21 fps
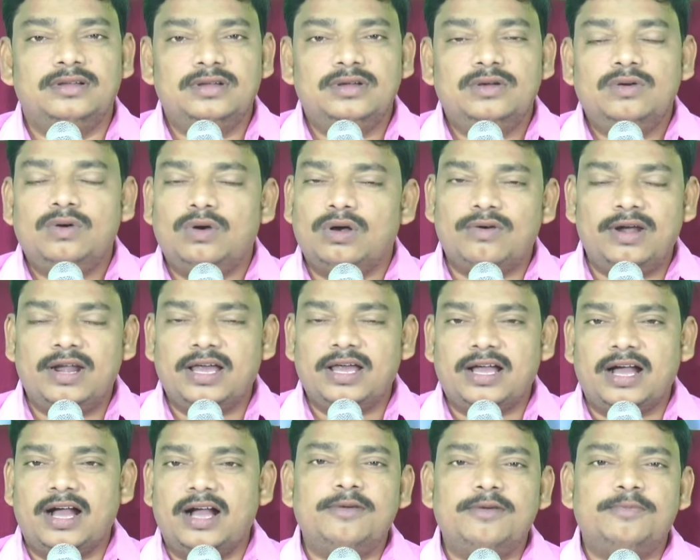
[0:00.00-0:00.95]
ఒకవేళ
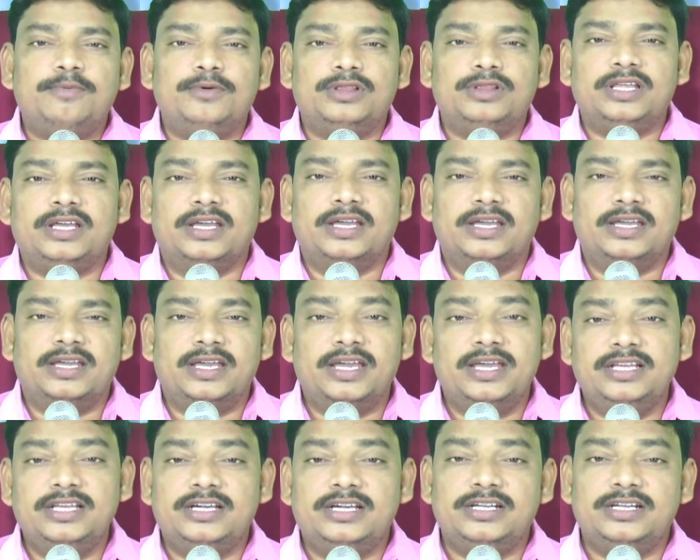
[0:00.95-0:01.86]
కాకపోతే ఏది